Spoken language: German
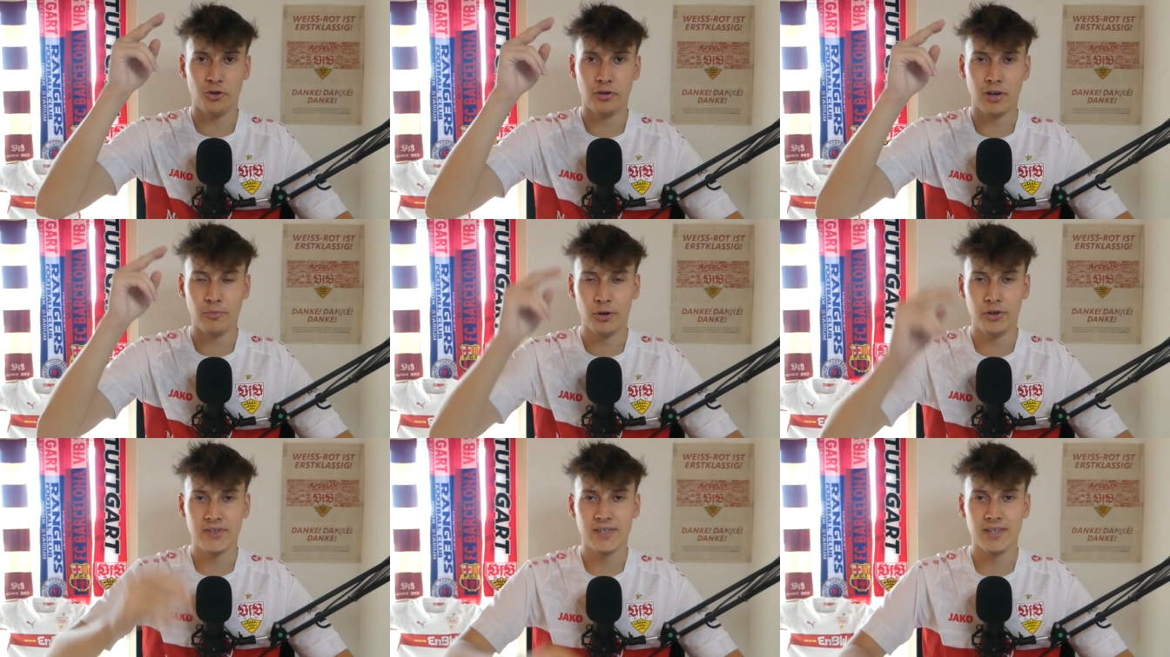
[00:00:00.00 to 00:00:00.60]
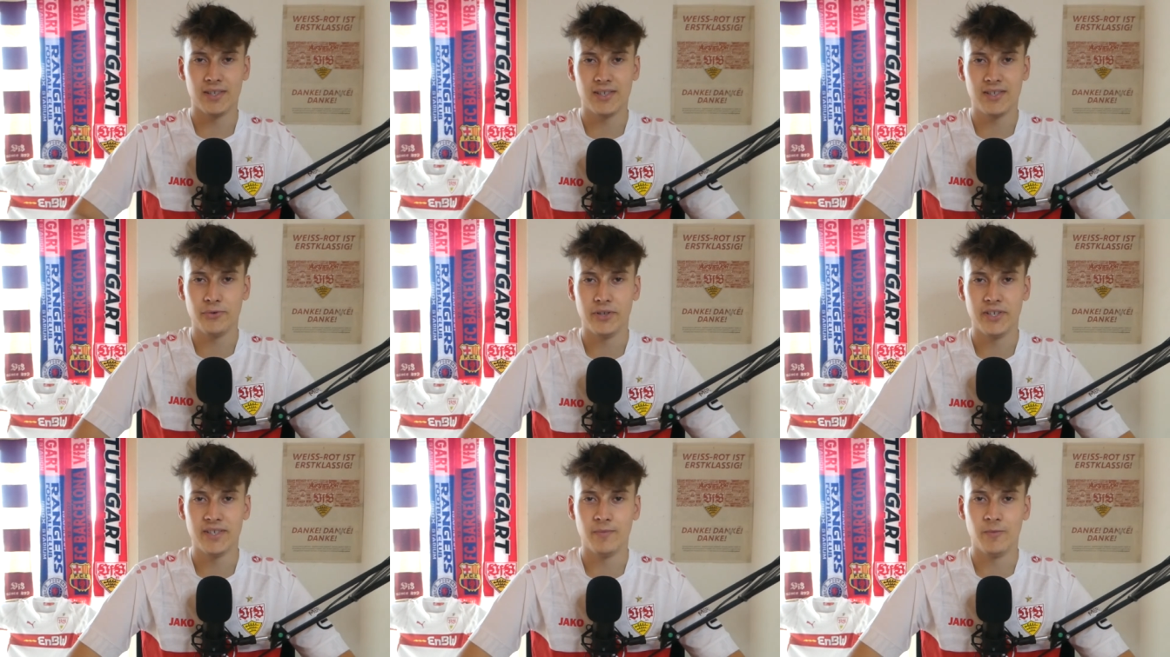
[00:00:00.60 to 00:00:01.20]
119 zu
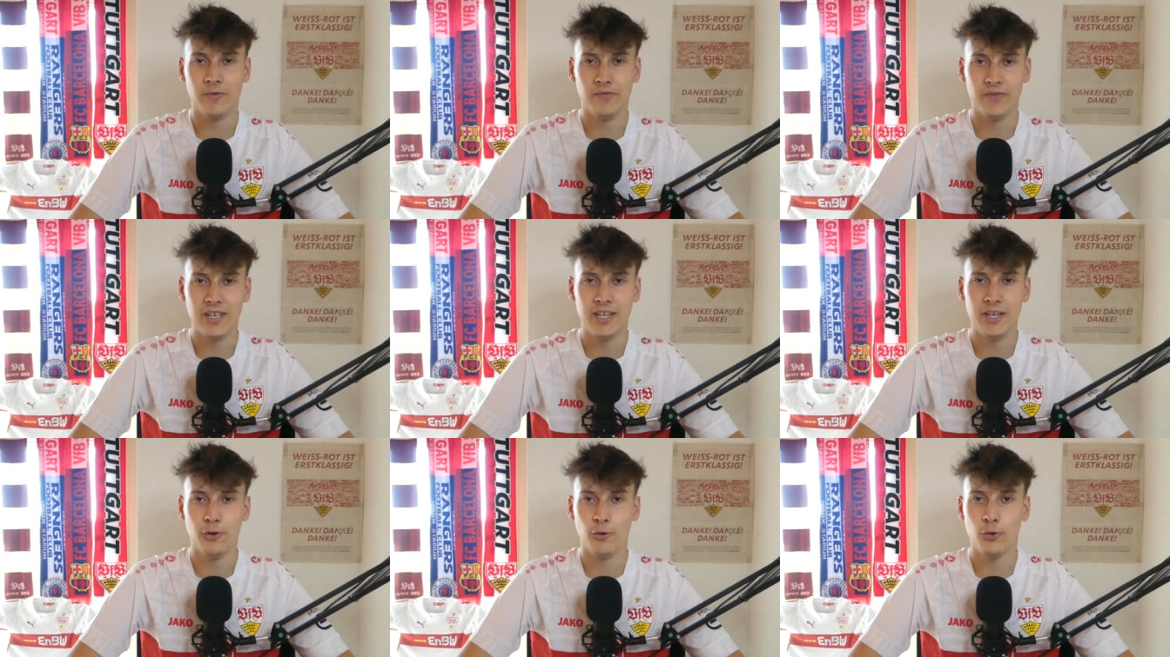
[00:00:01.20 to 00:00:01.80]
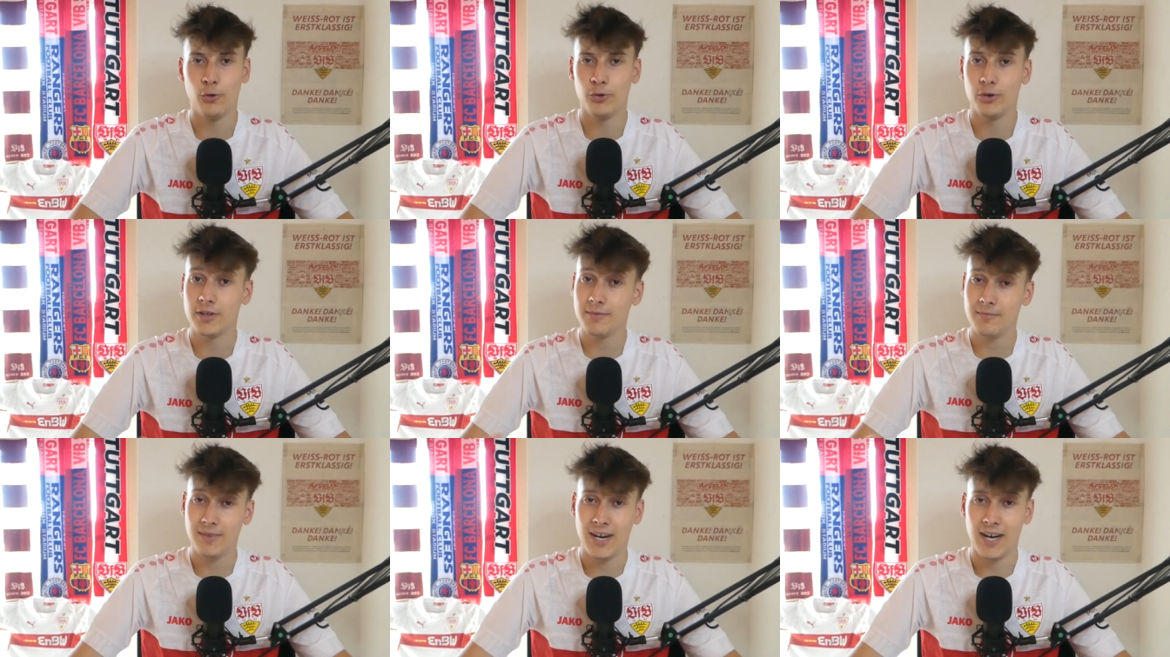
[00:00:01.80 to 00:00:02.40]
diesem Video
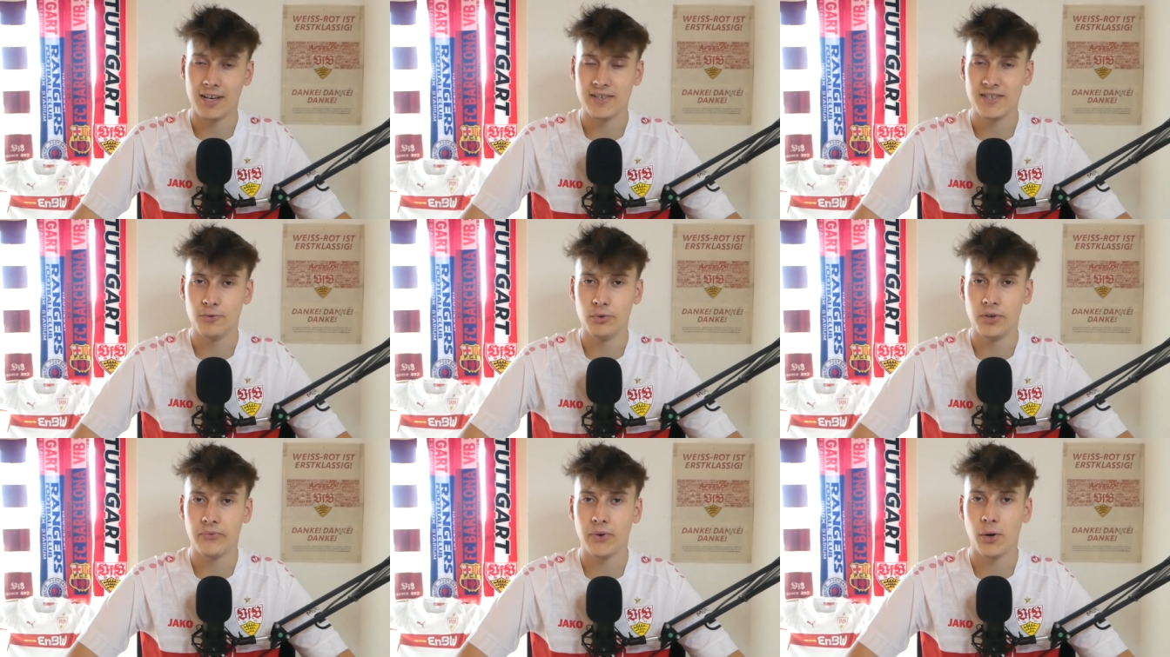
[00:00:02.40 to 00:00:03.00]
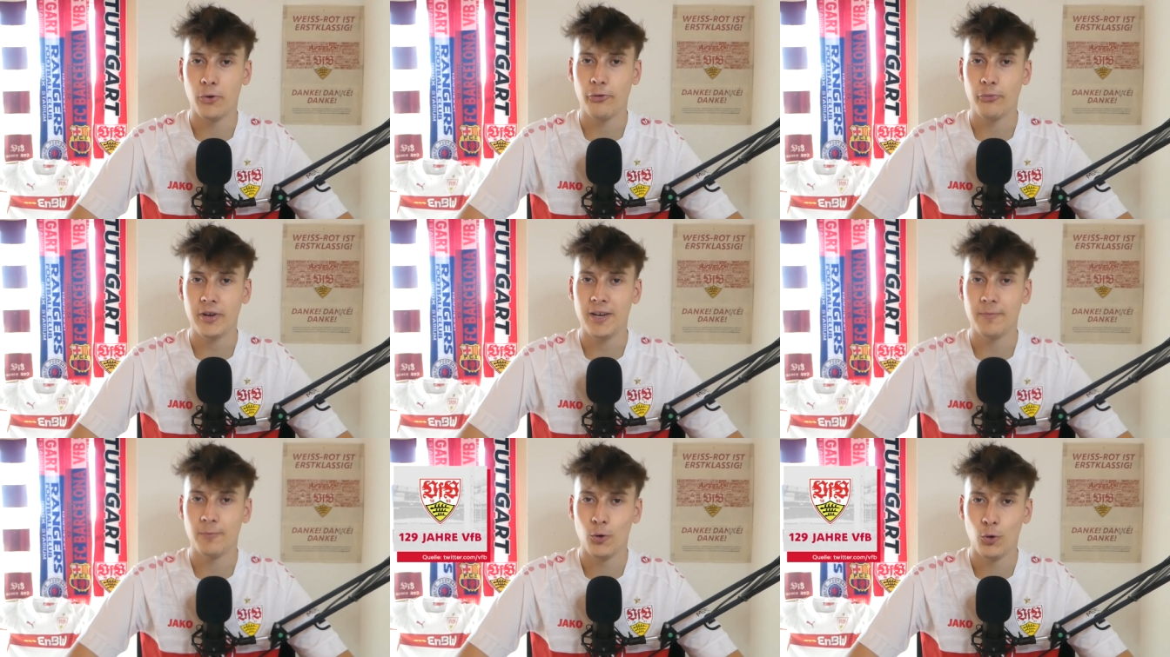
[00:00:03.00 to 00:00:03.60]
und alles Gute
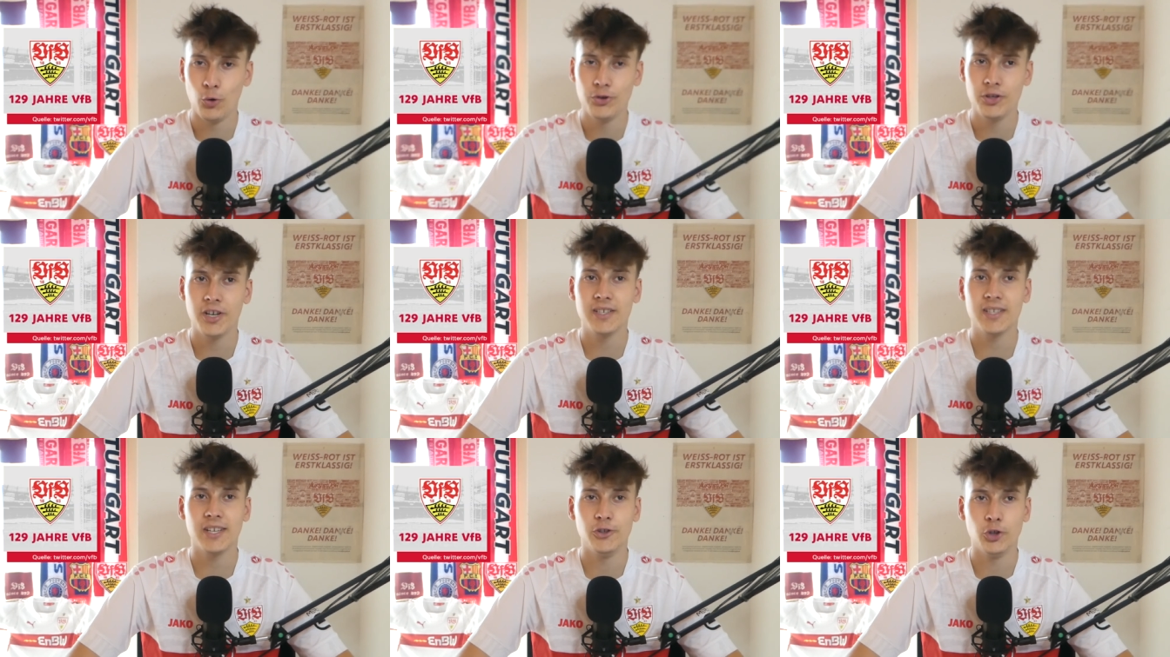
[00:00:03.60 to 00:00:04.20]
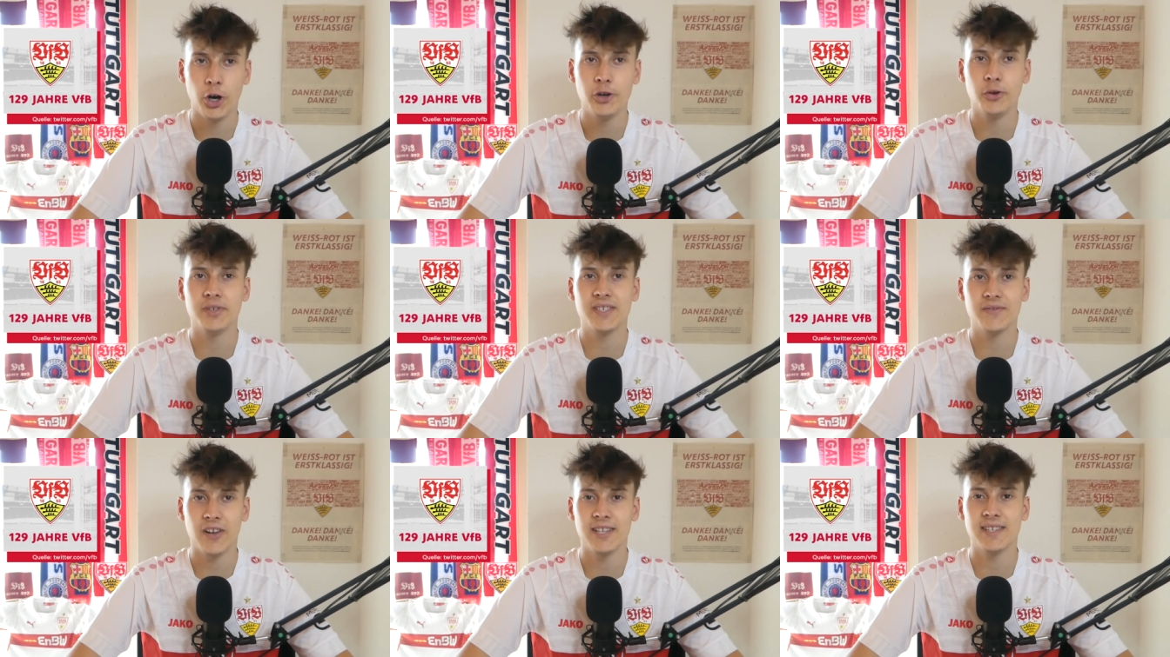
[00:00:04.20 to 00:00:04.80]
VfB.
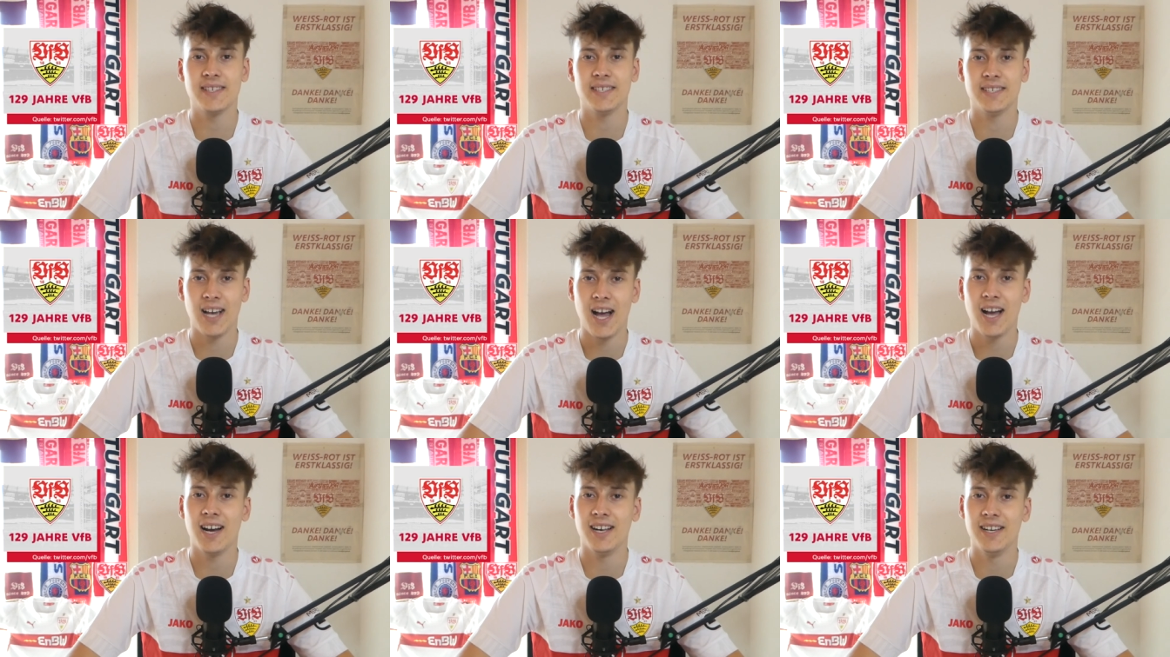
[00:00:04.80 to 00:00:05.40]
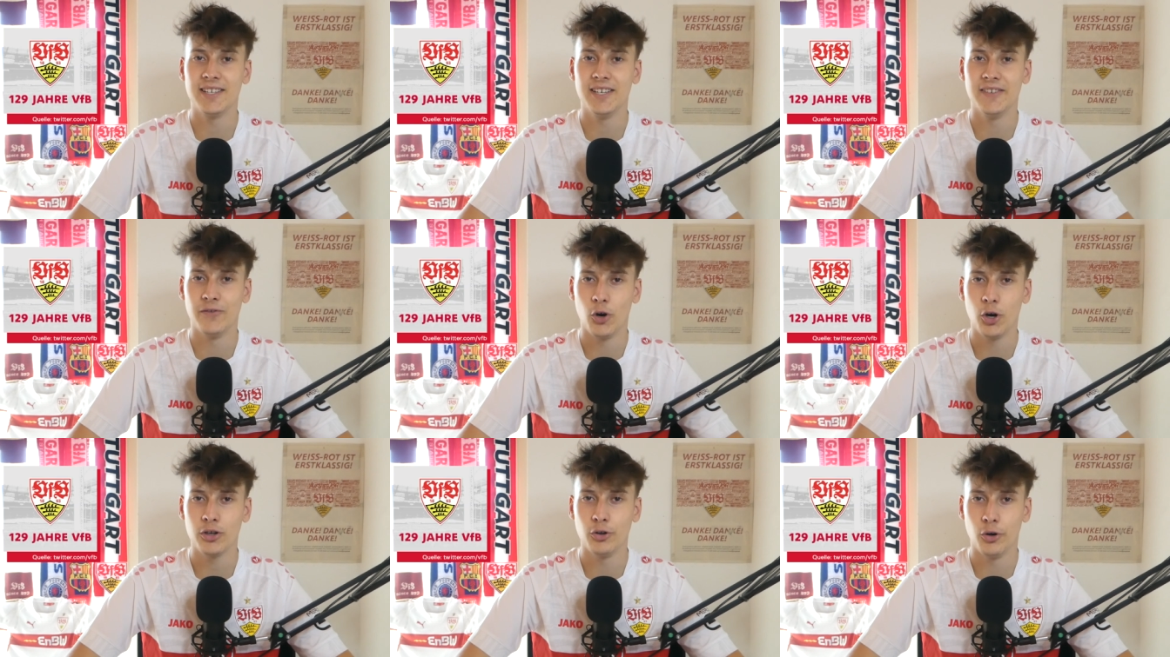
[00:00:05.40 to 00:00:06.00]
129 Jahre alt
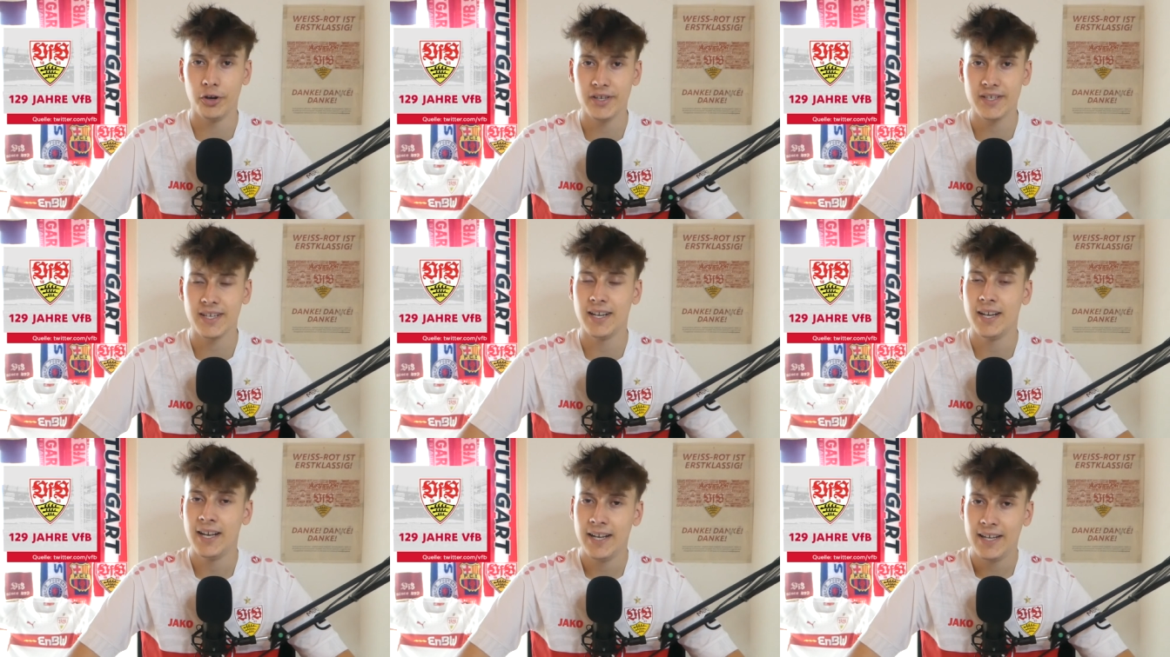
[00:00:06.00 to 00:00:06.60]
geworden heute.